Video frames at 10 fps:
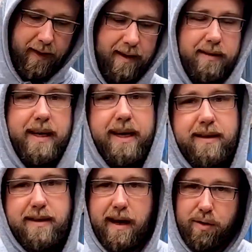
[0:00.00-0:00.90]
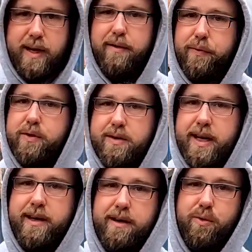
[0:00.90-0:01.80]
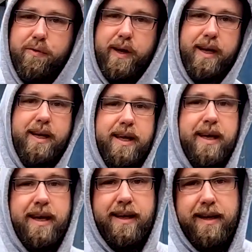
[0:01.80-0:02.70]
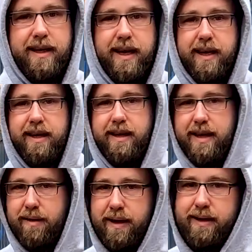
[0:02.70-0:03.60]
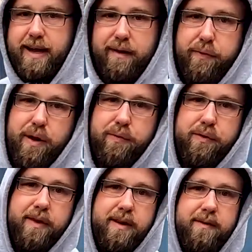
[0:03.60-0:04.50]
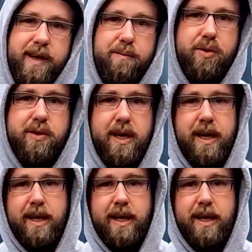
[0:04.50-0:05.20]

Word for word: Das heißt, auch dafür ist Energie notwendig. Die Energie, die aber dafür aufgewendet werden muss,